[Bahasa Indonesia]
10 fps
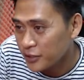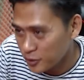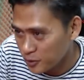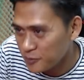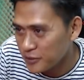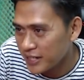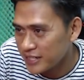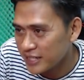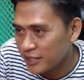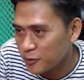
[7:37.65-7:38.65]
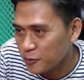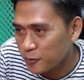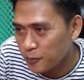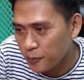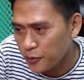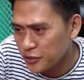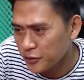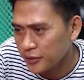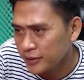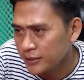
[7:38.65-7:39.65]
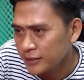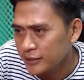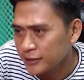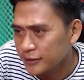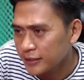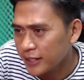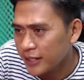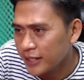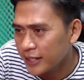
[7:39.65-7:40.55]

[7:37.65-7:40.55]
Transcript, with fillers: Cukup menggunakan satu poison Oke okay,